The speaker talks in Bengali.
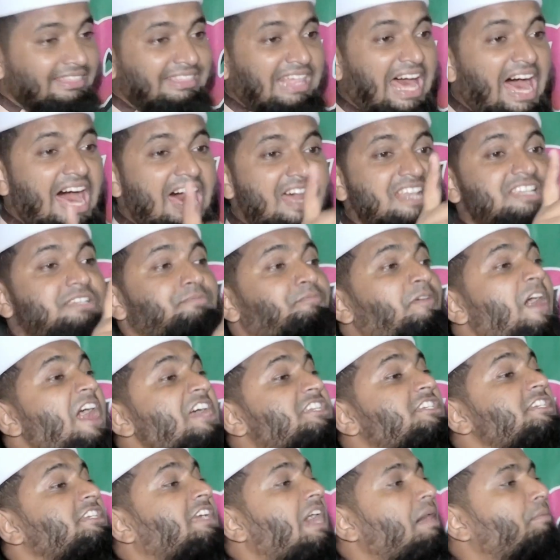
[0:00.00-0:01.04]
তার
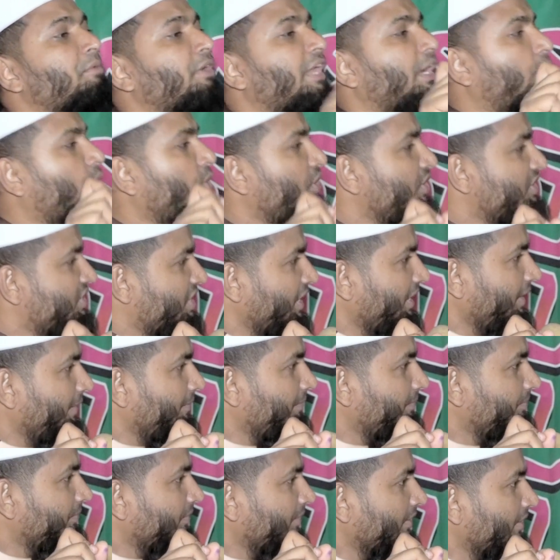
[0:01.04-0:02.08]
ফাঁসি কামনা করেছে
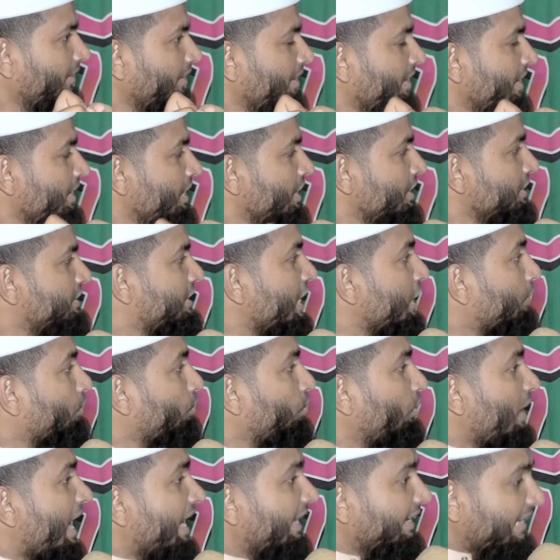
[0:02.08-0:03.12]
সেই
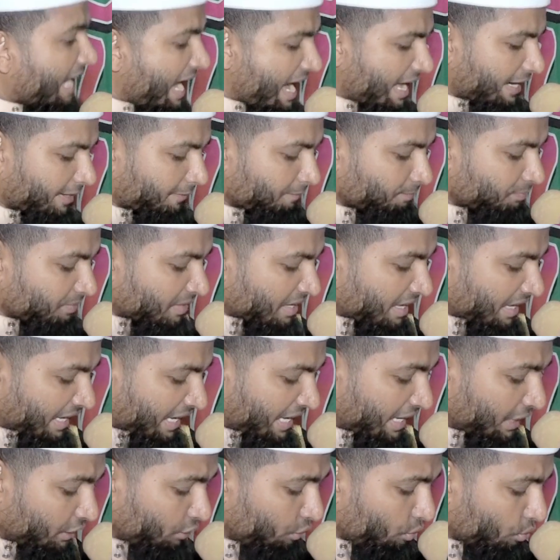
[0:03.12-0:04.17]
কুলাঙ্গার
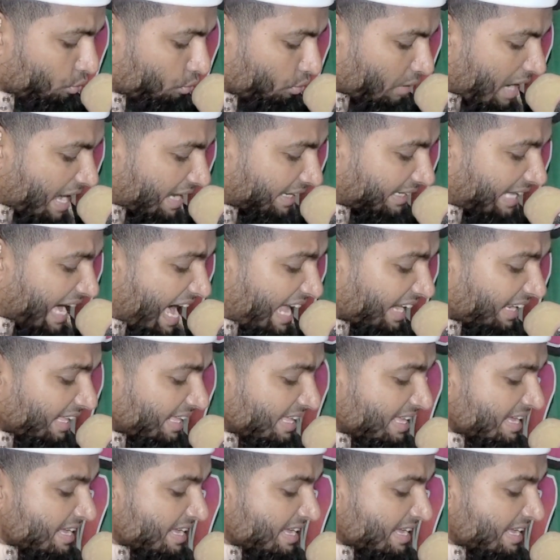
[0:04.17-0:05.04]
হিন্দু কুলাঙ্গার